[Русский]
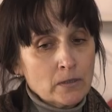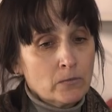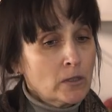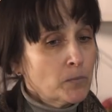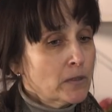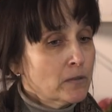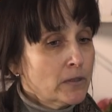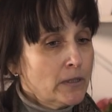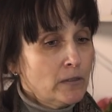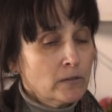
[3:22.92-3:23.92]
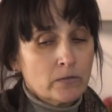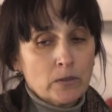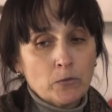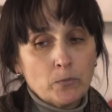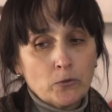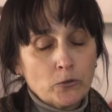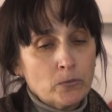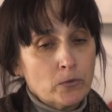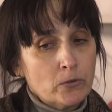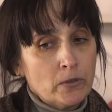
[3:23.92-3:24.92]
Как мы говорили с вами в
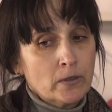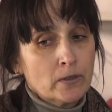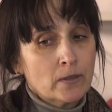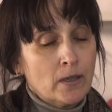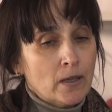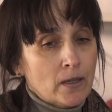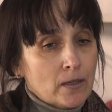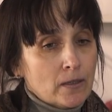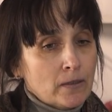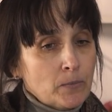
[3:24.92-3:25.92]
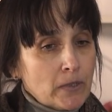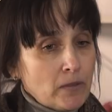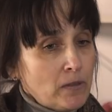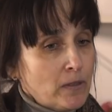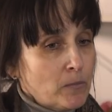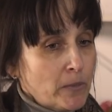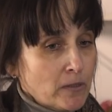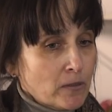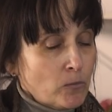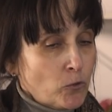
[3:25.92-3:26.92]
прошлом ролике, Неправильная
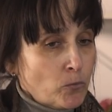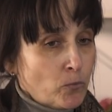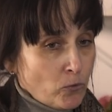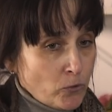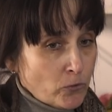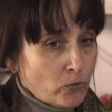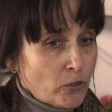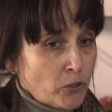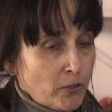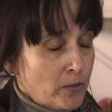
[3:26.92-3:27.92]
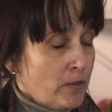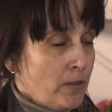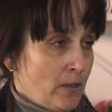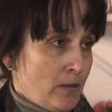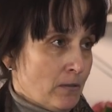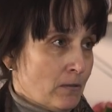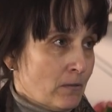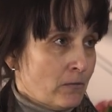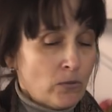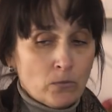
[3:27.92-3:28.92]
обрезка может полностью лишить цветения.
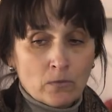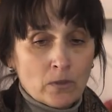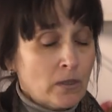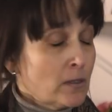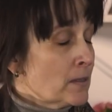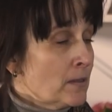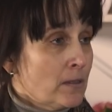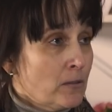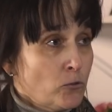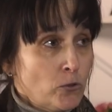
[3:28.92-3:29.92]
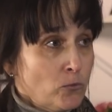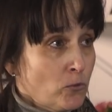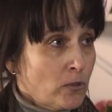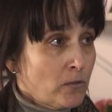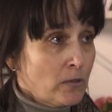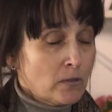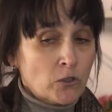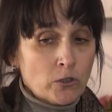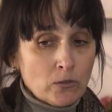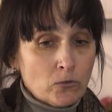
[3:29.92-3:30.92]
Вы, и, кстати, очень многие ведь
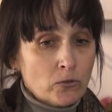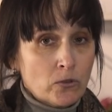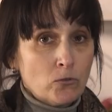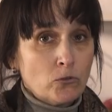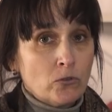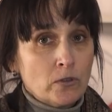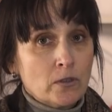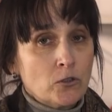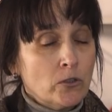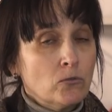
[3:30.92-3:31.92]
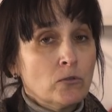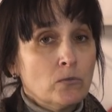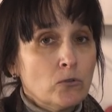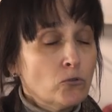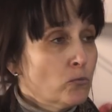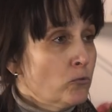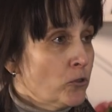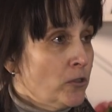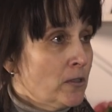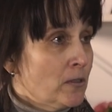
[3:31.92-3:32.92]
жалуются на то, что они сажают у себя
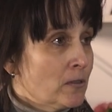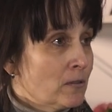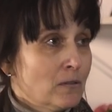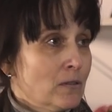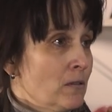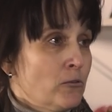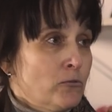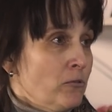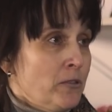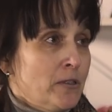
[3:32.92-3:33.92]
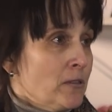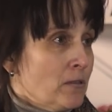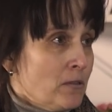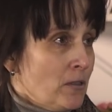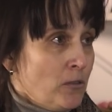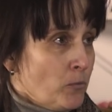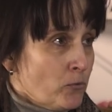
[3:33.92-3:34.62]
чубушники, и ничего интересного-то и не